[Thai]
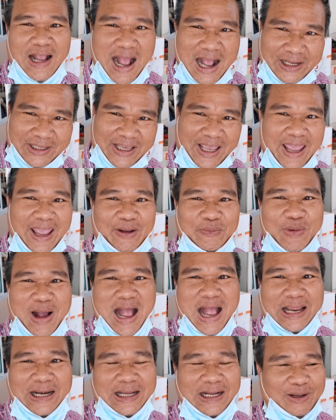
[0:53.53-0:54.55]
กางเกง
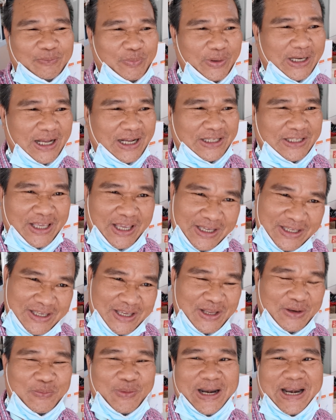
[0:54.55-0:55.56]
มานะครับ เป็นกางเกง
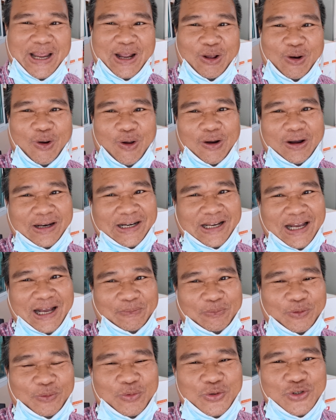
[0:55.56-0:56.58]
ยีนมาในกล่องนะค
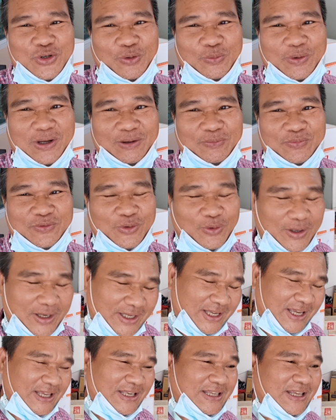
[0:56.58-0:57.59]
รับ คุณผู้ชมครับส่ง
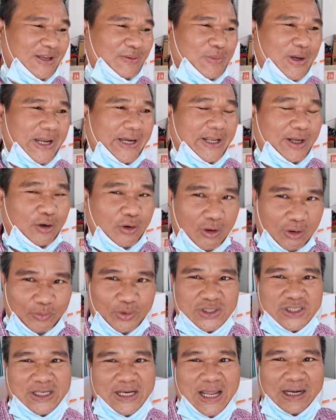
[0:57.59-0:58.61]
กางเกงยีนมาในกล่อง
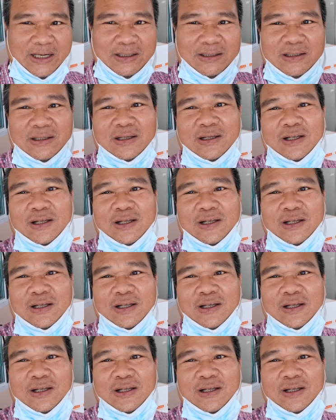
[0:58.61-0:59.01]
เพราะฉะนั้น